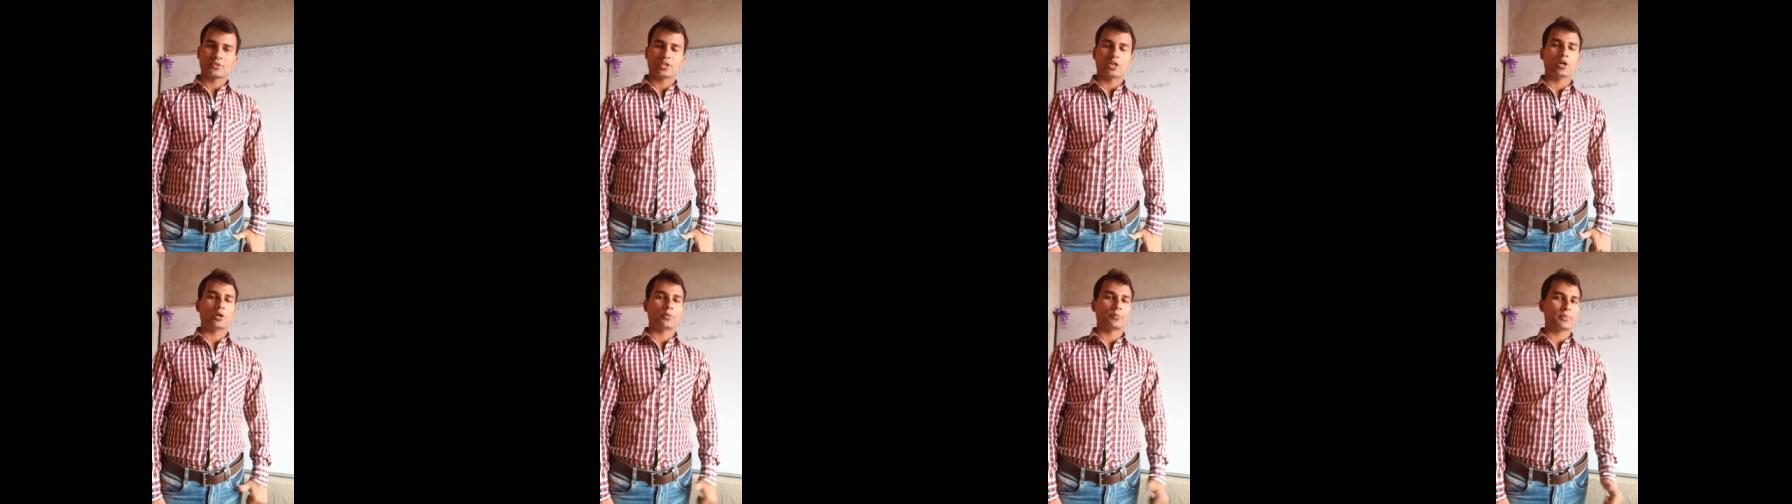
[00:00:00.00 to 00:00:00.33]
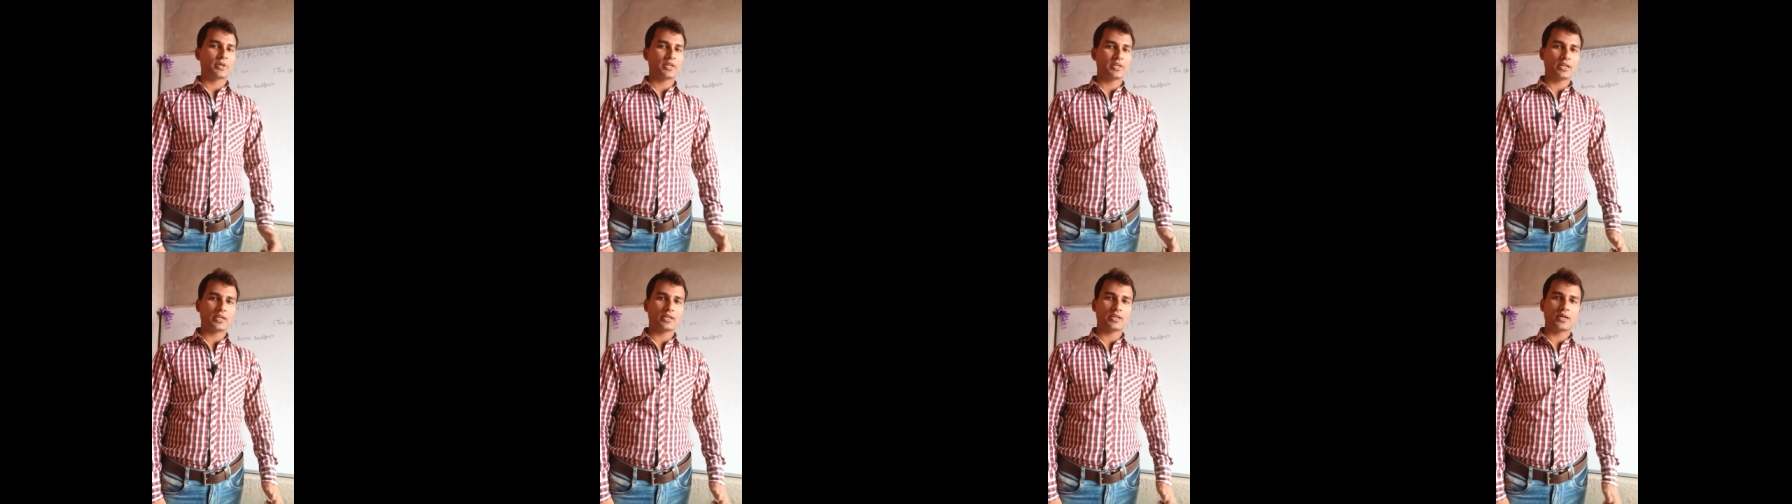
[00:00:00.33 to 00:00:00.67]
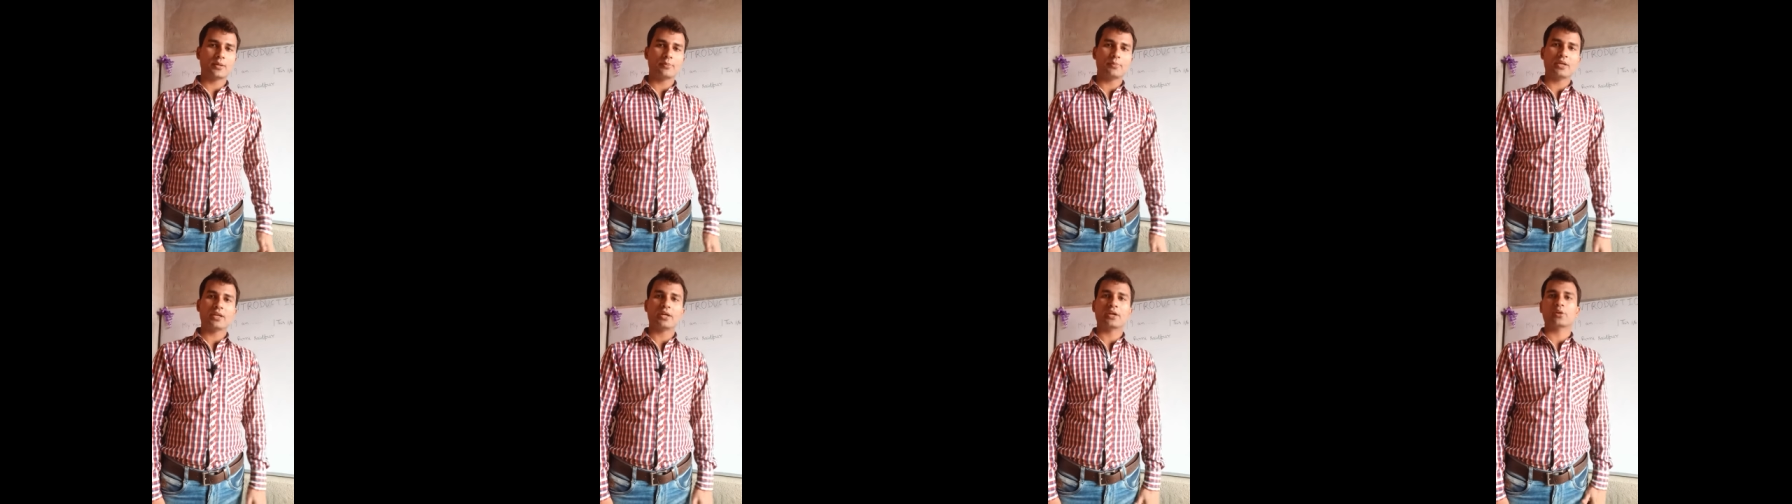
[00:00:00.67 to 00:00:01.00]
और हाँ, मेरा
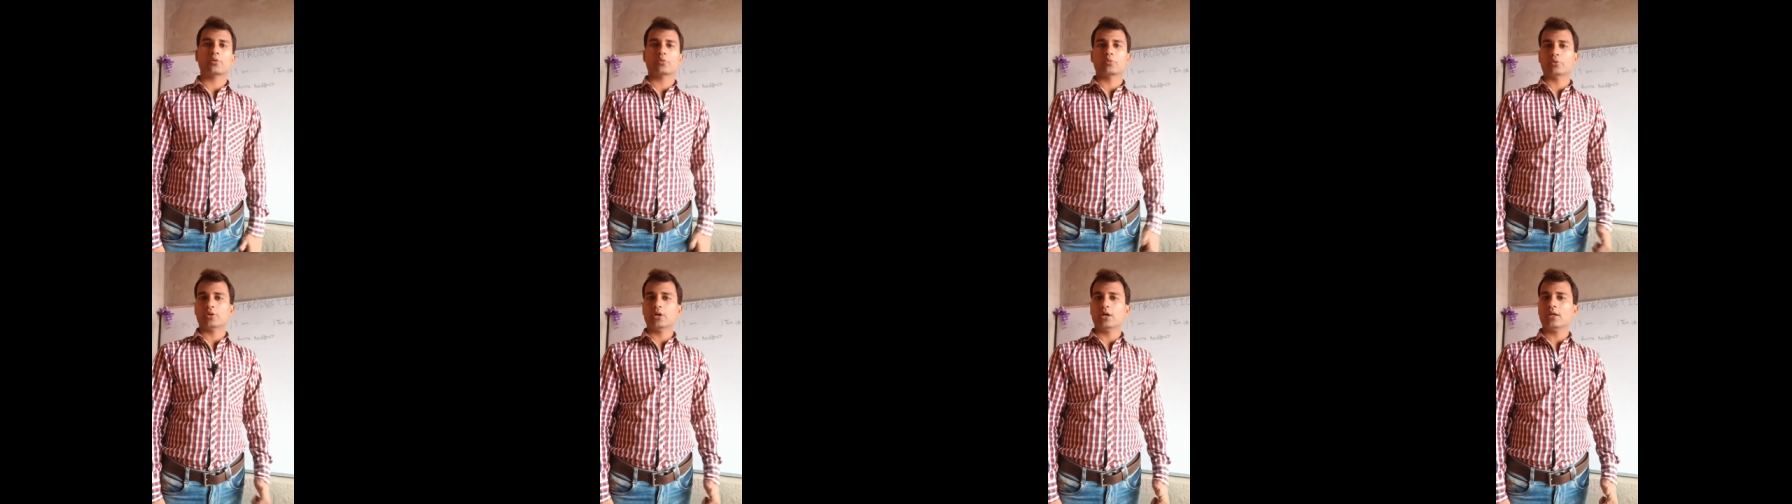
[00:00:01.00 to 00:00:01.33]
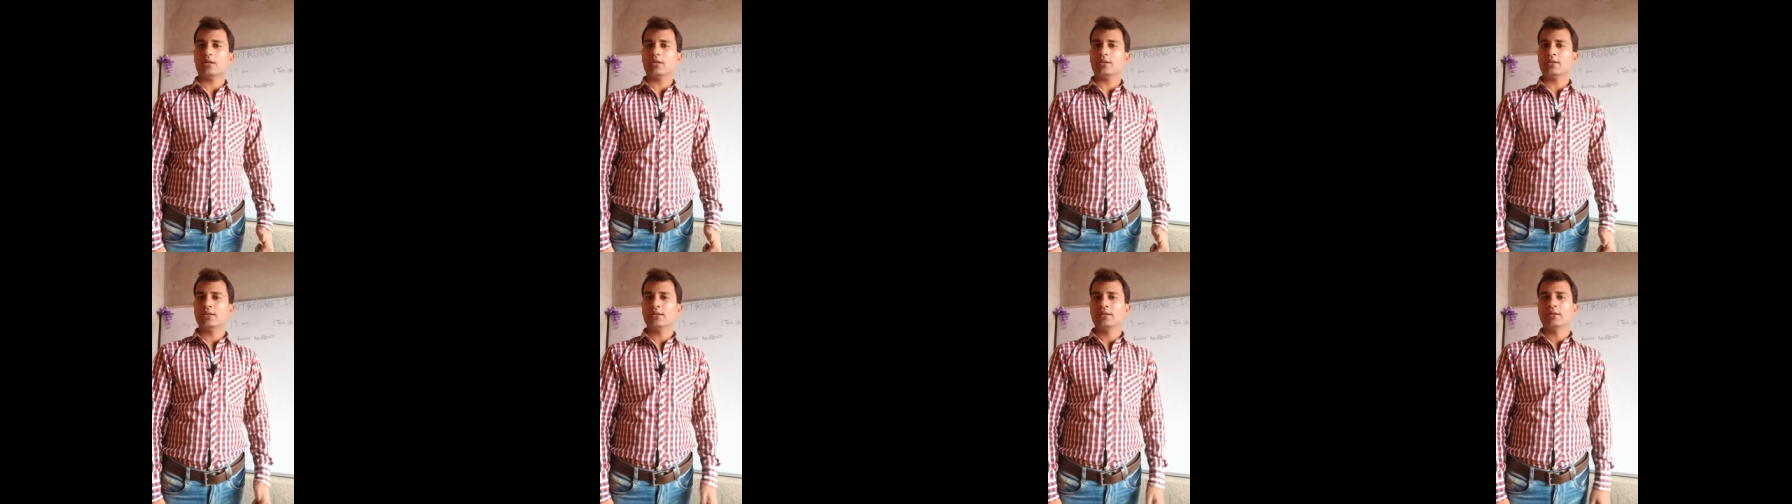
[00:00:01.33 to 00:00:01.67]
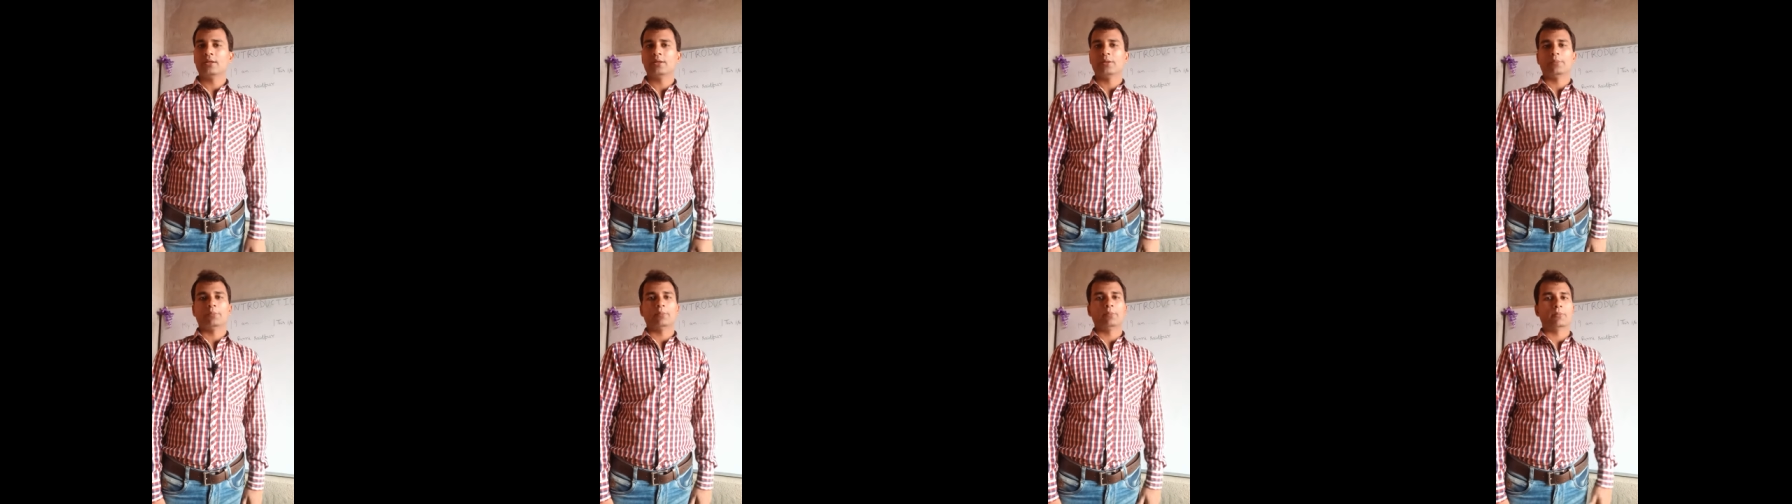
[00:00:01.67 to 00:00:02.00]
नाम है कुणाल
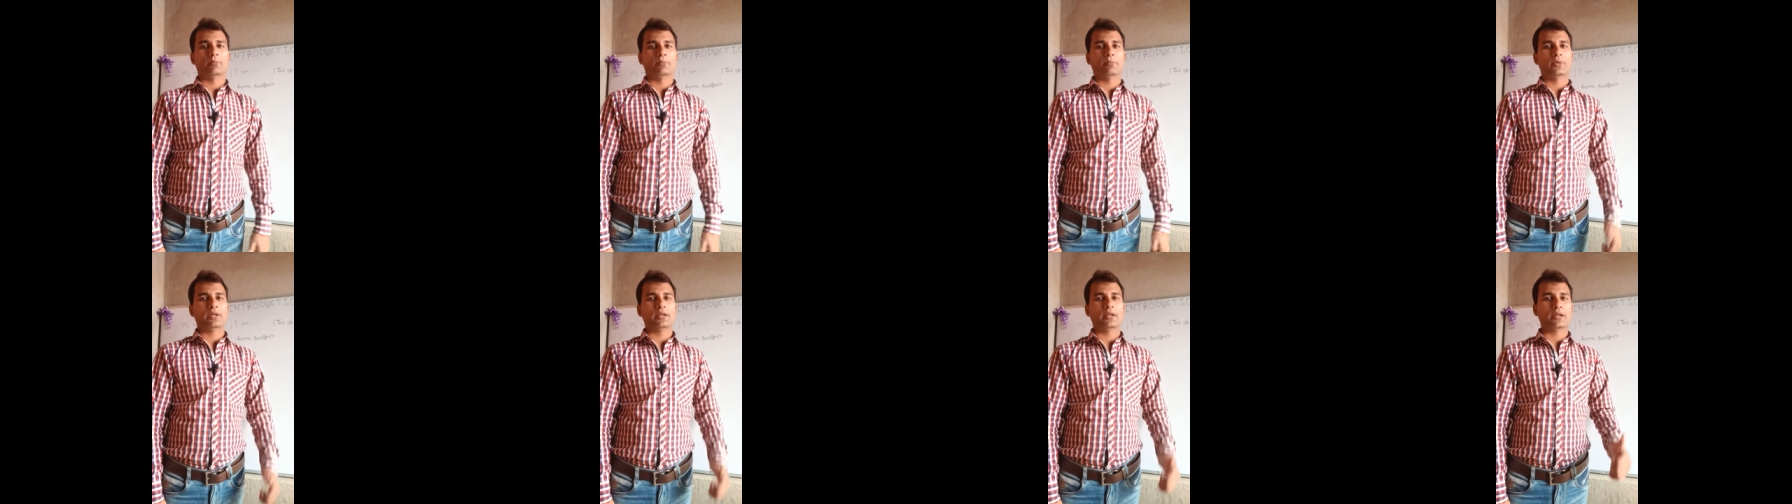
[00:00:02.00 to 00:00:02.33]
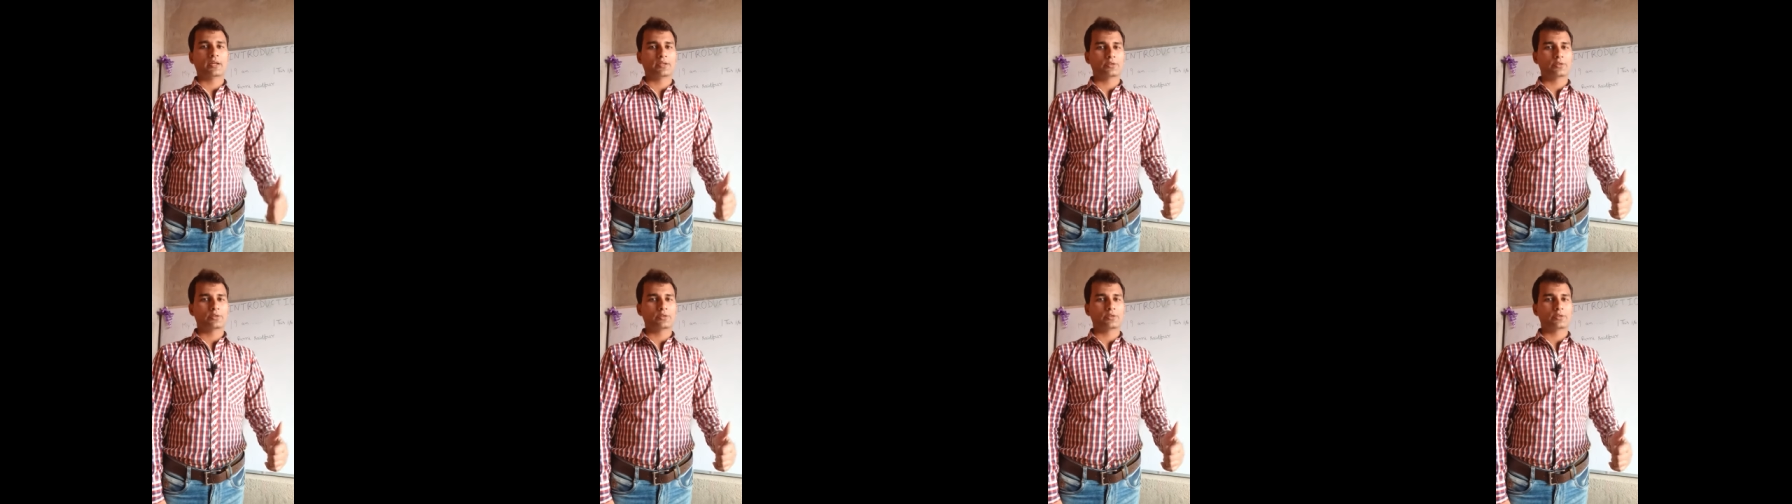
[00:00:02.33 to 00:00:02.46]
मेरा